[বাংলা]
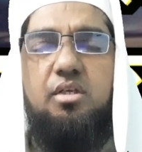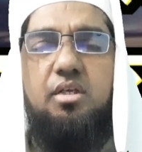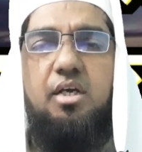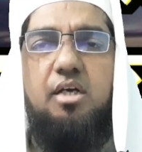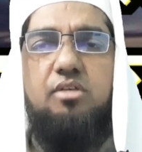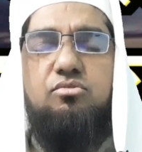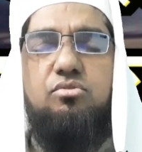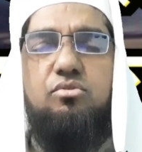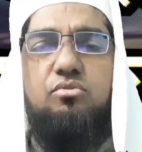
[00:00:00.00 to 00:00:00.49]
কে
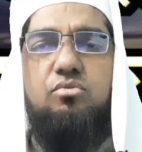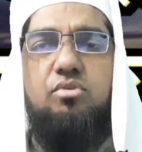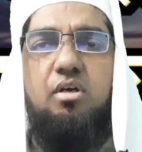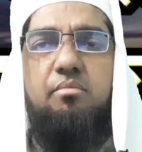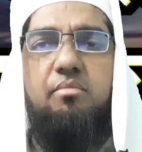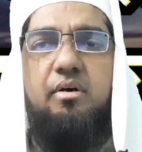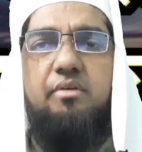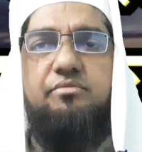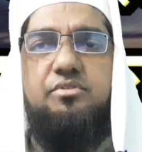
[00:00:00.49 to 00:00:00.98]
আছো
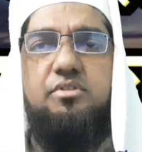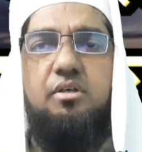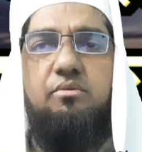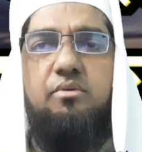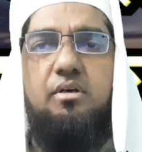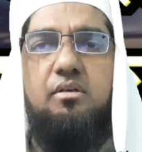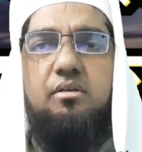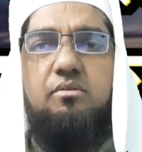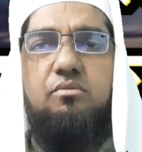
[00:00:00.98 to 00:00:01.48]
গুনা মাফ
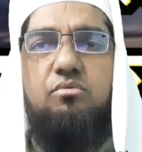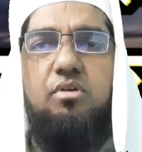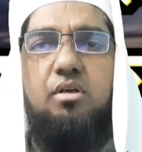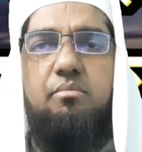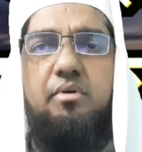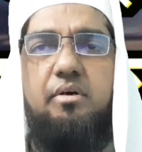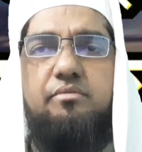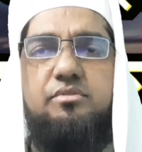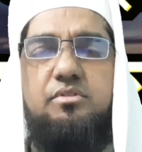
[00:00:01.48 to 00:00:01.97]
চাওয়ার
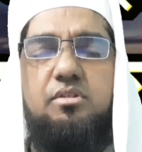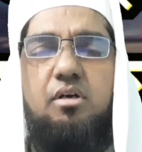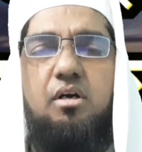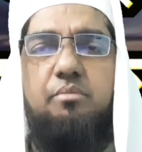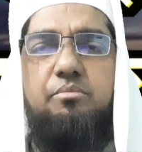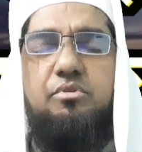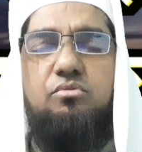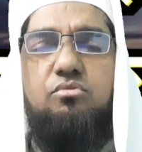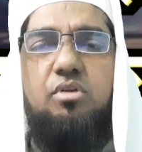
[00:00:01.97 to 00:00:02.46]
গুনা মাফ চাও
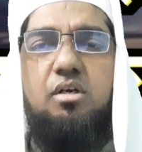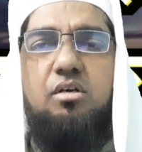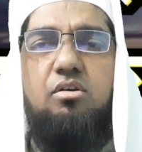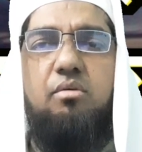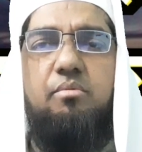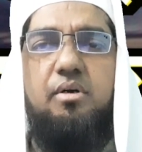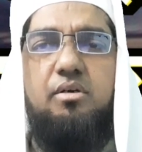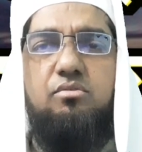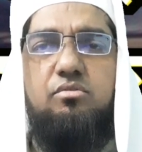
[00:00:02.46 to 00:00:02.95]
আমি গুনা
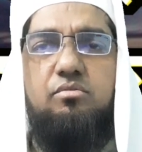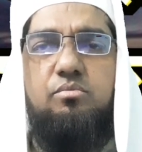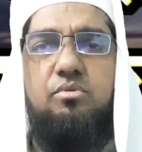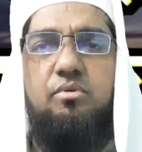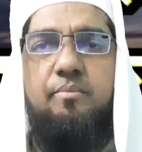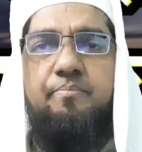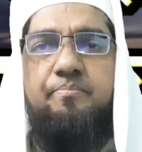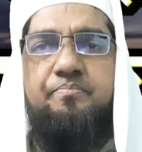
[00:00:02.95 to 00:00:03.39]
ক্ষমা করব।